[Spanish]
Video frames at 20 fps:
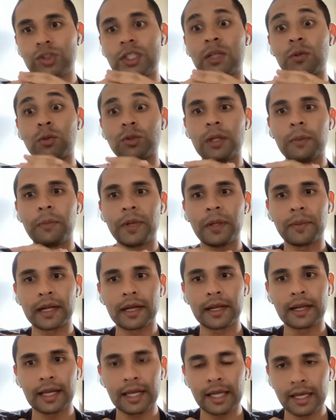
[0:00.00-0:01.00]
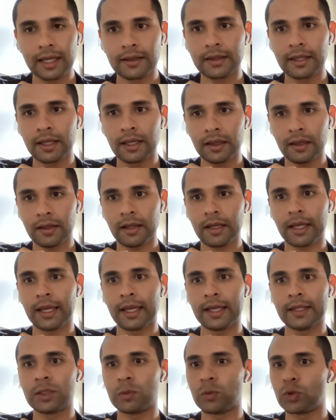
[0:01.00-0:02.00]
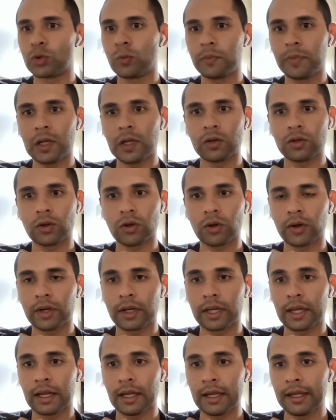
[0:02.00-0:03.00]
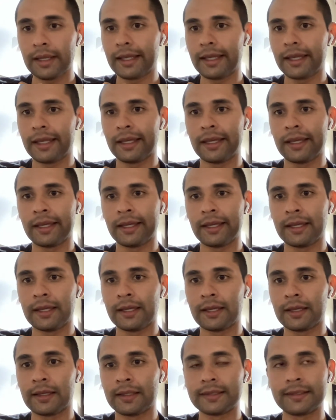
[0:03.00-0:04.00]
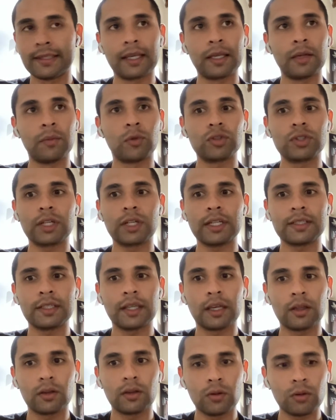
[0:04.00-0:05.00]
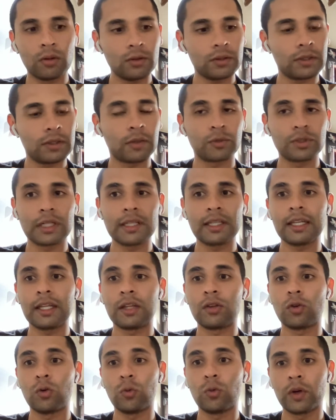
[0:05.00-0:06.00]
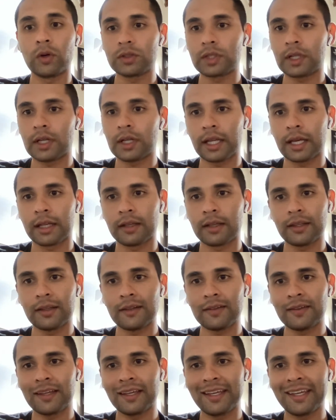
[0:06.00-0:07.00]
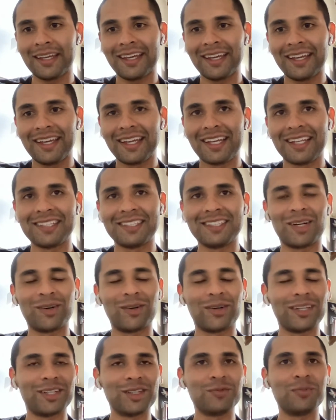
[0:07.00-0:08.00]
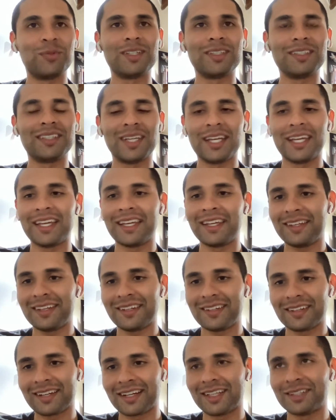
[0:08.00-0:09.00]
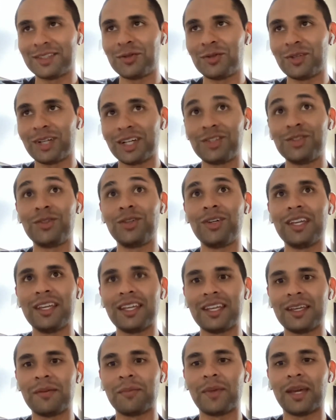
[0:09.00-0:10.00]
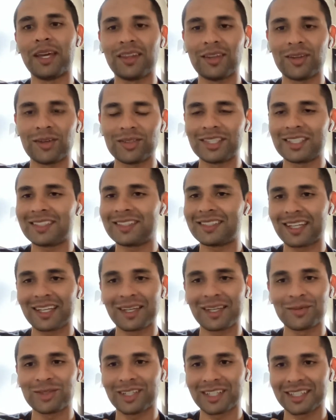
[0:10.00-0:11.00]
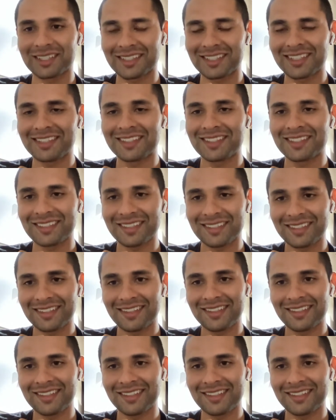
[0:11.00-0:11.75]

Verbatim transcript: conseguimos el primer cliente, eh, hicimos un piloto con él y seguimos creciendo, seguimos adquiriendo nuevos clientes y ya hoy después de casi un año y medio ya seguimos en estas.